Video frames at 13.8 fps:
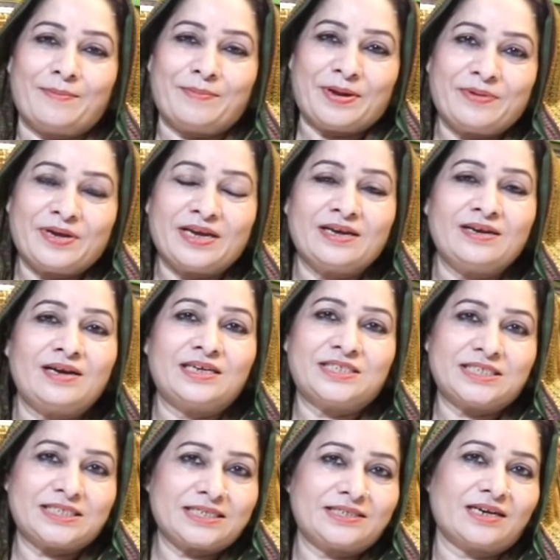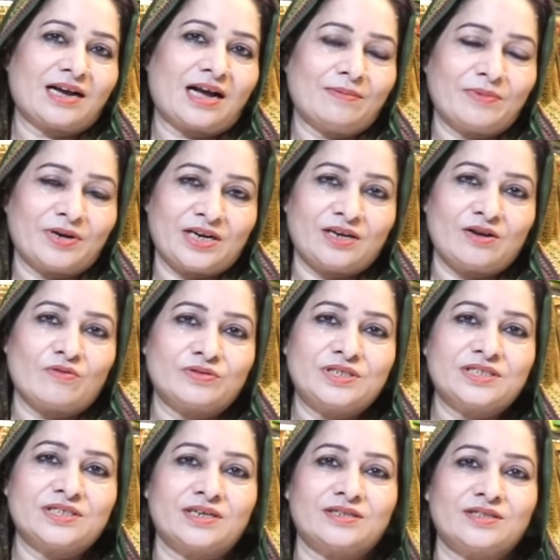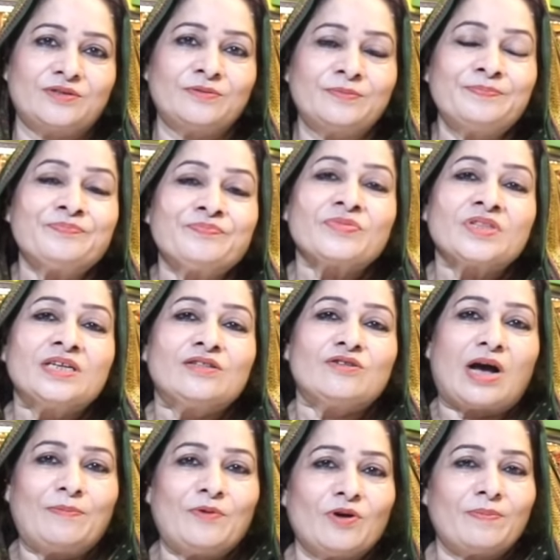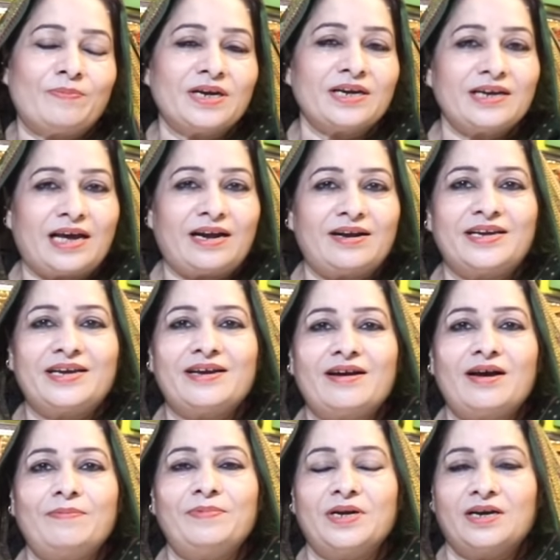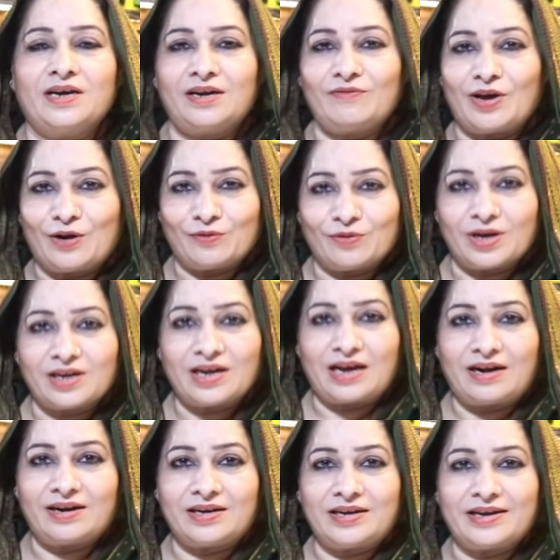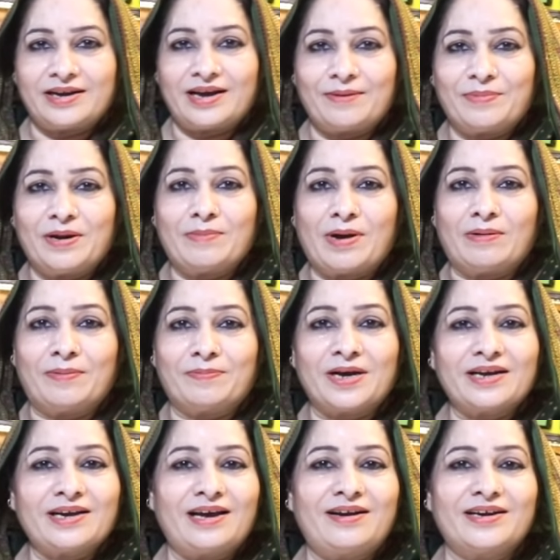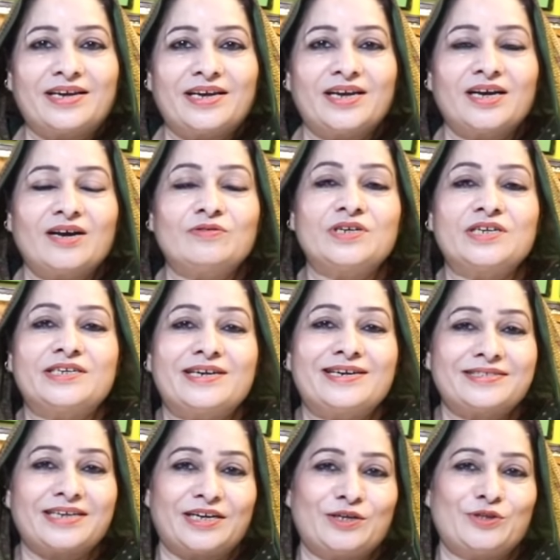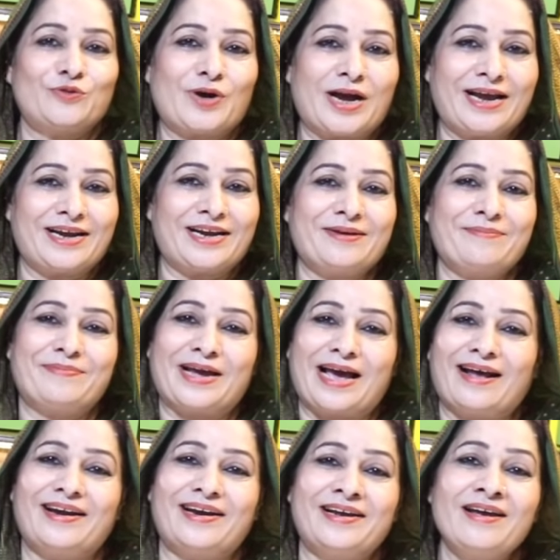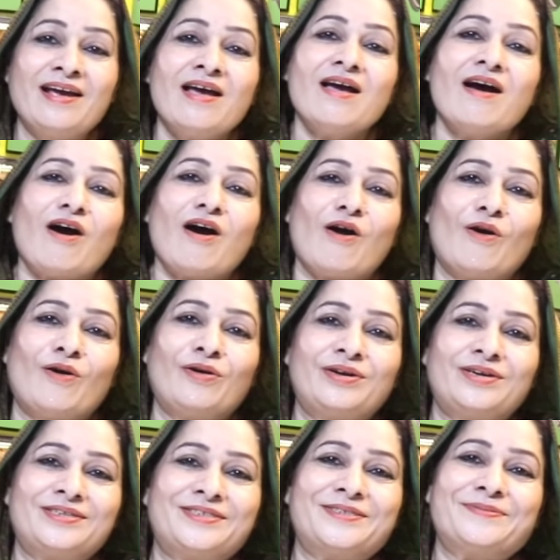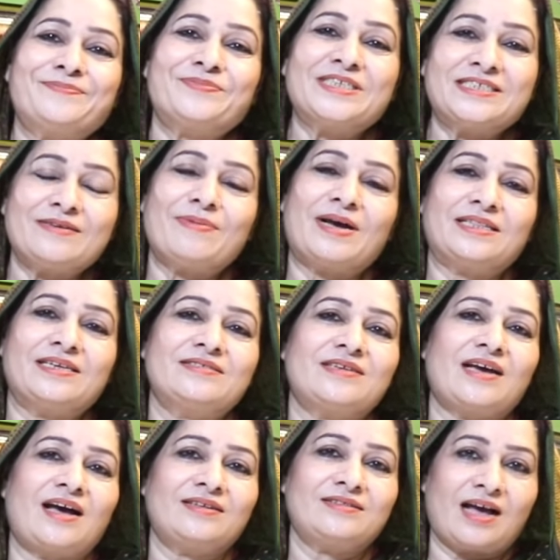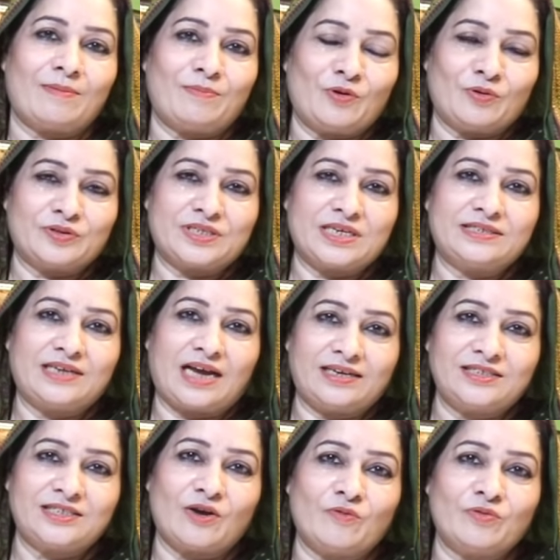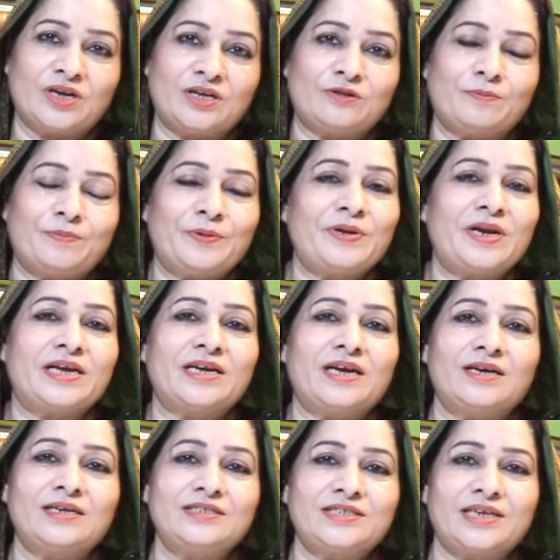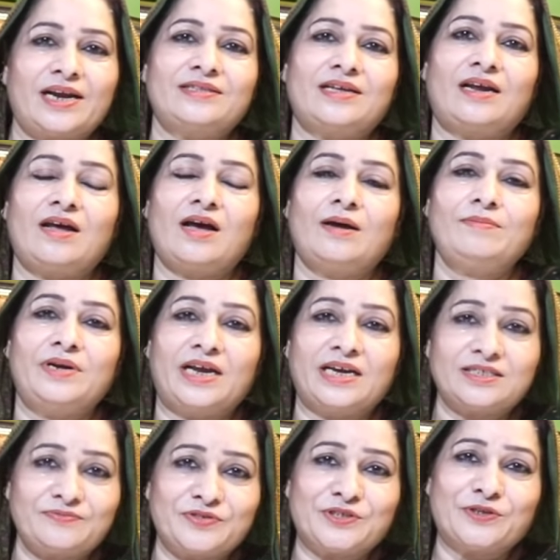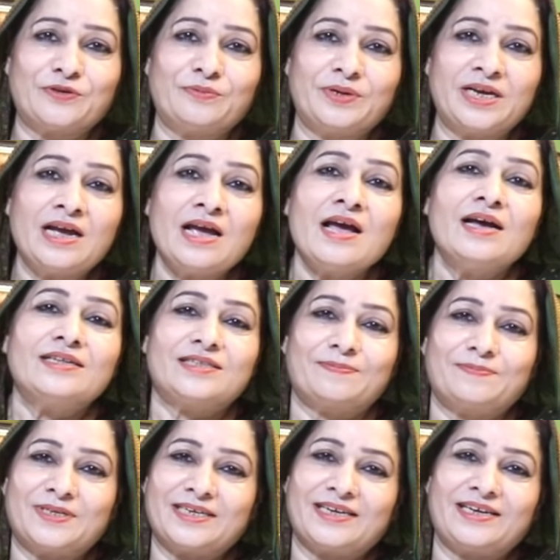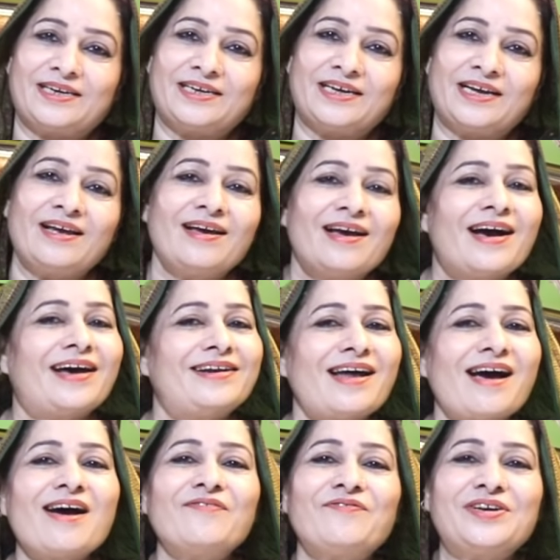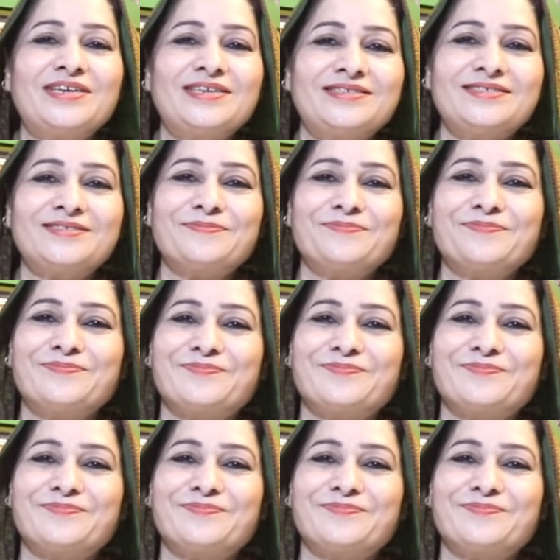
मैं भी अच्छे से अच्छा काम करने की कोशिश करती हूँ तो आप लोग अपना ख्याल रखिएगा अपने घर वालों का ख्याल रखिएगा अपने माँ बाप का ख्याल रखिएगा उनकी ढेर सारी दुआएँ लें प्यार लें और इसी बात के साथ आप लोगों से इजाज़त चाहूँगी तो फिर मिलेंगे इन ताला हम नेक्स्ट वीडियो में तब तक के लिए अल्लाह हाफिज़